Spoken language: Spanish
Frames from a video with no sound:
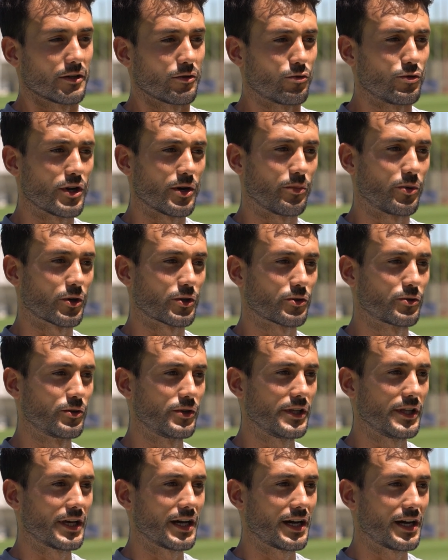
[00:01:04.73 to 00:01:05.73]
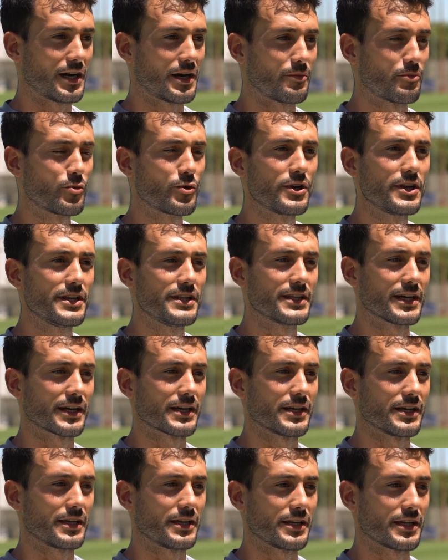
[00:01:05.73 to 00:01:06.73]
una oportunidad muy linda
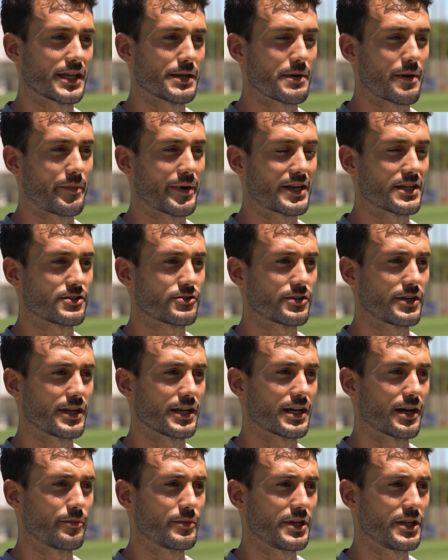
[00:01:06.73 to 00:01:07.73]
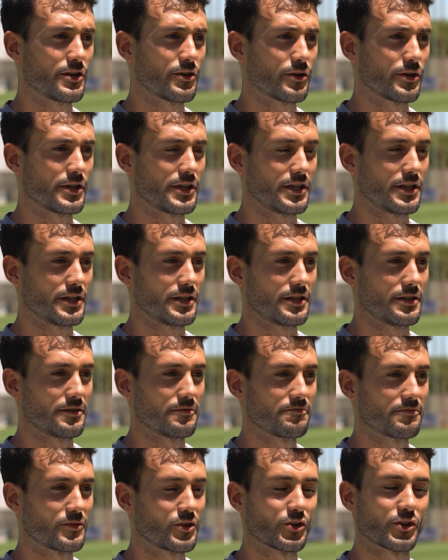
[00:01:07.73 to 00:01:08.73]
que, me apareció en el camino y
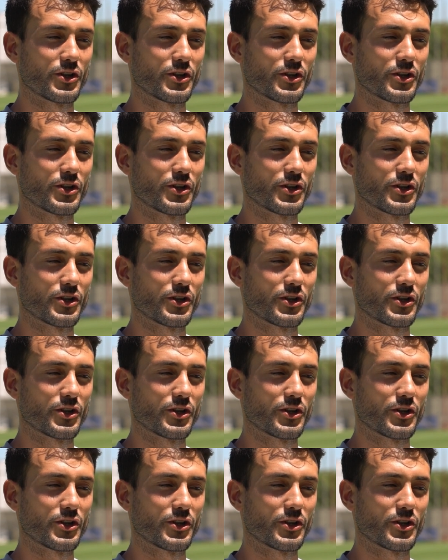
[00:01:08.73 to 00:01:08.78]
no